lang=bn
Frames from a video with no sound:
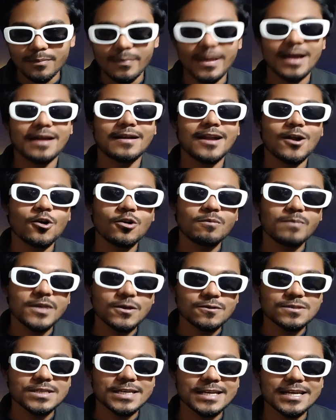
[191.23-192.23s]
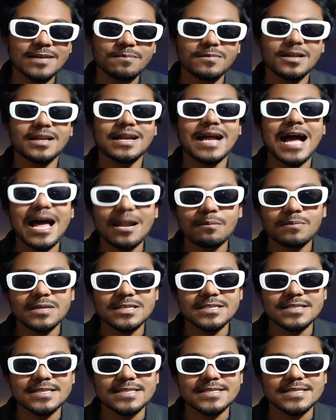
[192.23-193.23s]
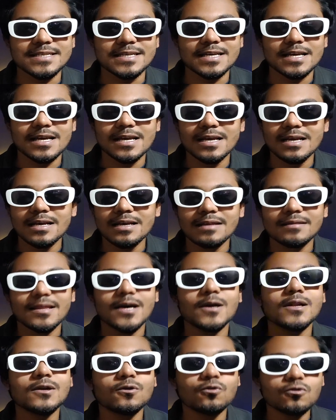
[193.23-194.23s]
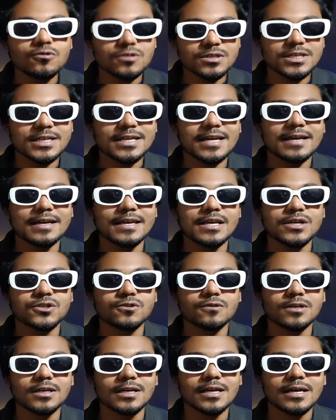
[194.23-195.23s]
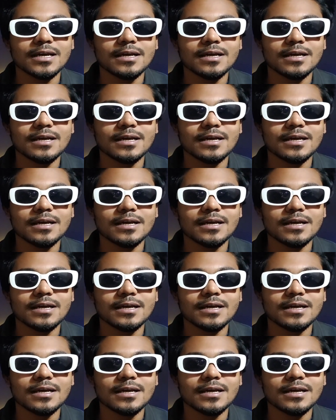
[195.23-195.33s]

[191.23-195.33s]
ব্যাকগ্রাউন্ড মিউজিকে আপনার গান বাজতেছে তাহলে হচ্ছেটা কি আসলে